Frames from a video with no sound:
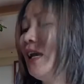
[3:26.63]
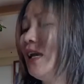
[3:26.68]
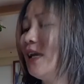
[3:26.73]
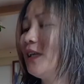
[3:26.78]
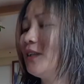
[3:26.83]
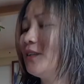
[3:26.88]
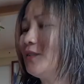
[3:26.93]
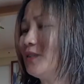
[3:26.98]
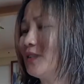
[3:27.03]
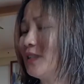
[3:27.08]

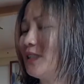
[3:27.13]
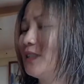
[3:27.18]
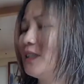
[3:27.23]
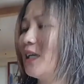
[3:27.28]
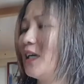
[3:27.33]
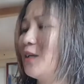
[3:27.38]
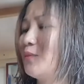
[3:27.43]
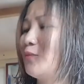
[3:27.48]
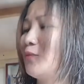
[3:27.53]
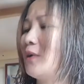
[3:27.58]
Eto si
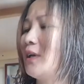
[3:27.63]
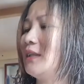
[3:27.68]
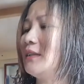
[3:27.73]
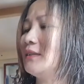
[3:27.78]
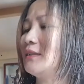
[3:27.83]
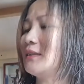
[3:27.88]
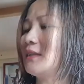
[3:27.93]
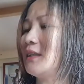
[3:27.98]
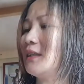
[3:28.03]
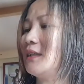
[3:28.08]
Inday
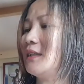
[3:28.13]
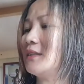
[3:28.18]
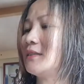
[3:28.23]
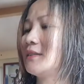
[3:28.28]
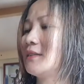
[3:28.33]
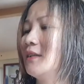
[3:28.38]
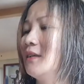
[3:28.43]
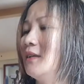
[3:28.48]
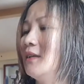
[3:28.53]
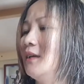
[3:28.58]

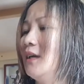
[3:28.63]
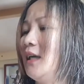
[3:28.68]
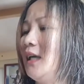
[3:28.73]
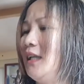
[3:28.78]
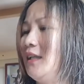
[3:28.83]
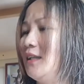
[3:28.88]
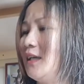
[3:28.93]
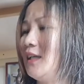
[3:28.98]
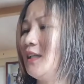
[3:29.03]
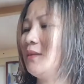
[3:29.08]
Puentes
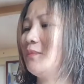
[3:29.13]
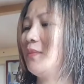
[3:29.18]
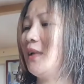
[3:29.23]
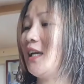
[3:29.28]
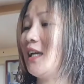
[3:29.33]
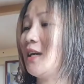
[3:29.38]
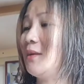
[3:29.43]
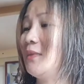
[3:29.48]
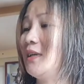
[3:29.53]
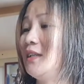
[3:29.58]
Inday,
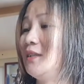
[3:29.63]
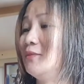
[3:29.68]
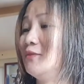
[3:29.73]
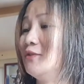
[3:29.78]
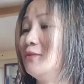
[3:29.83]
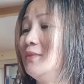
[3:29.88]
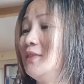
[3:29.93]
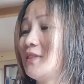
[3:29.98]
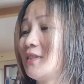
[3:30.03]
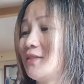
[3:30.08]
nag-play ka ba ng
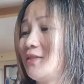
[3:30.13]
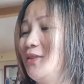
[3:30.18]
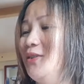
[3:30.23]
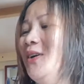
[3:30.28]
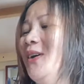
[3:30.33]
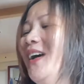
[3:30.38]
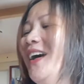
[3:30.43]
movies ko?